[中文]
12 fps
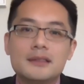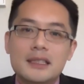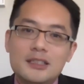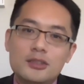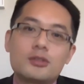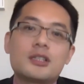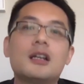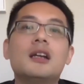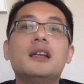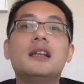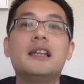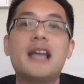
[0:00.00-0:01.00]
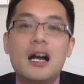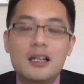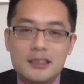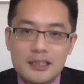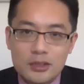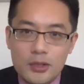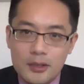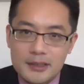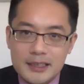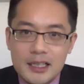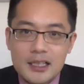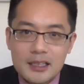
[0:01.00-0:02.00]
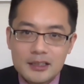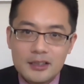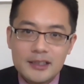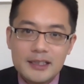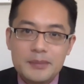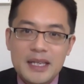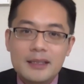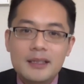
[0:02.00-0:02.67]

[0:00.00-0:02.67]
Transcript: 那你就是两个你都要结合到里面